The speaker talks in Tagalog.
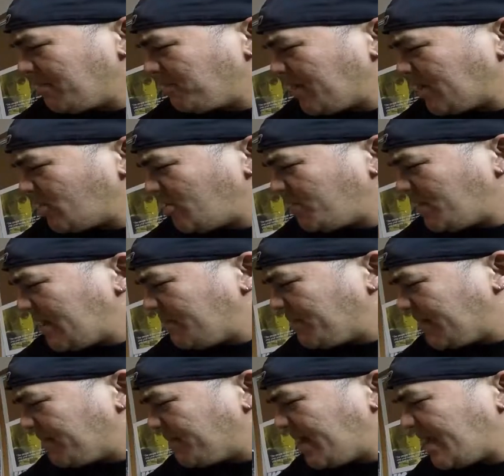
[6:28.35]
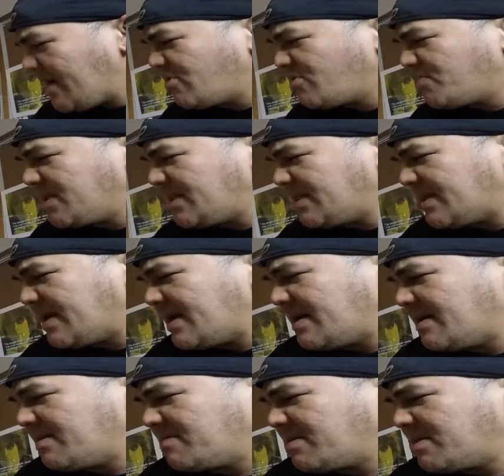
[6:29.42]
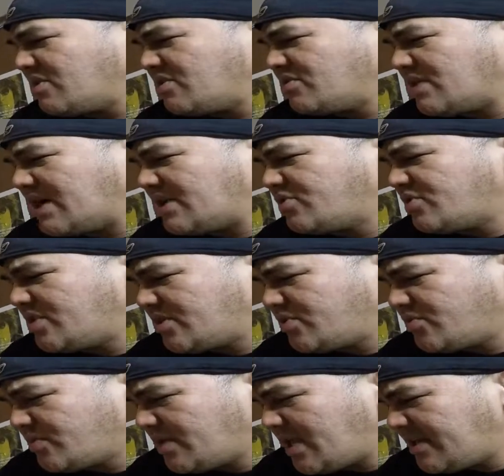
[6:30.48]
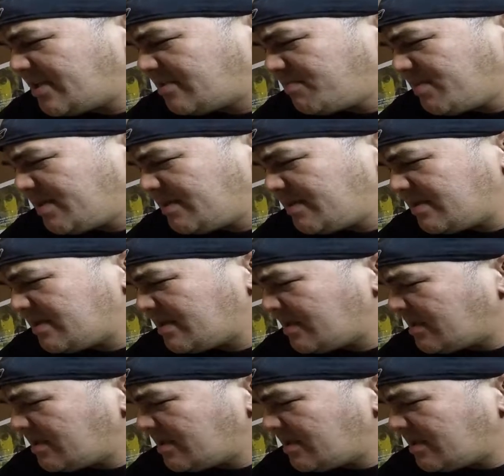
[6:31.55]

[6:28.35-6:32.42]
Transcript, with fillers: Pero iba-iba na pala ang kumanta. Yun, ando na yung Let It Be,